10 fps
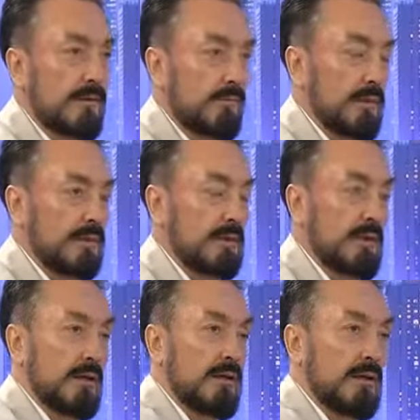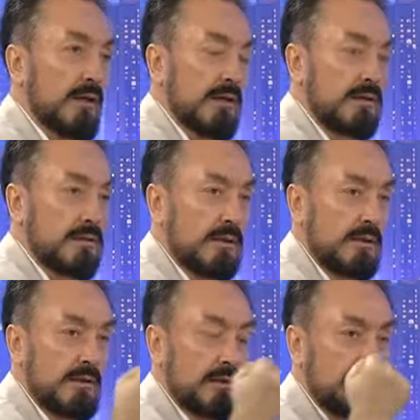Mesela Ezrail
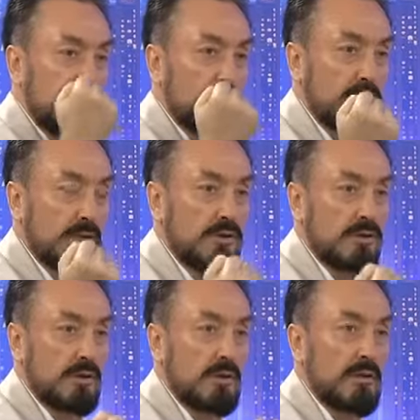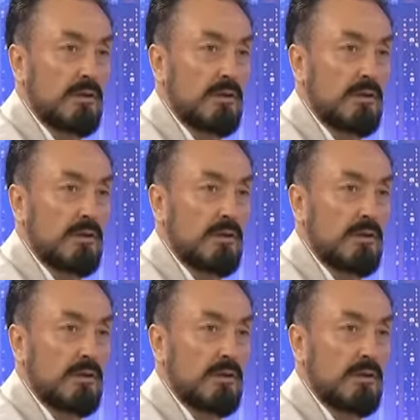aleyhisselamın gelişini,